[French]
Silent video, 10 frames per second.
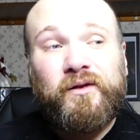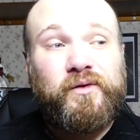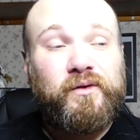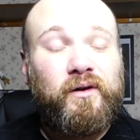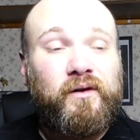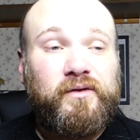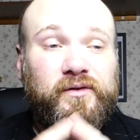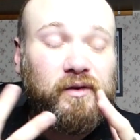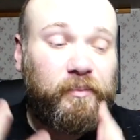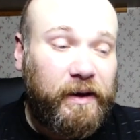de
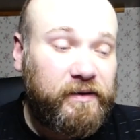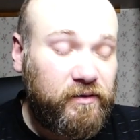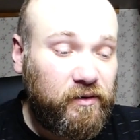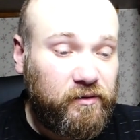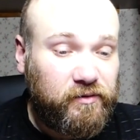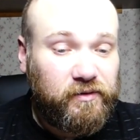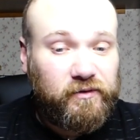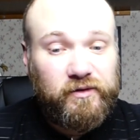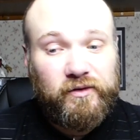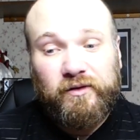votre patience, de
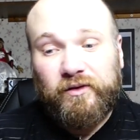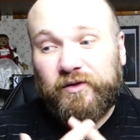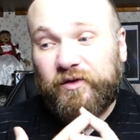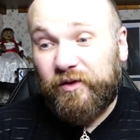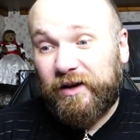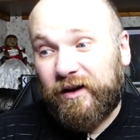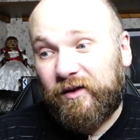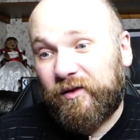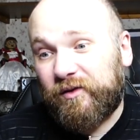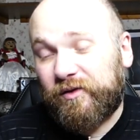votre
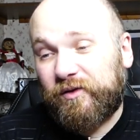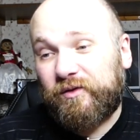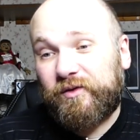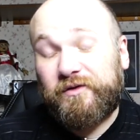tolérance, de,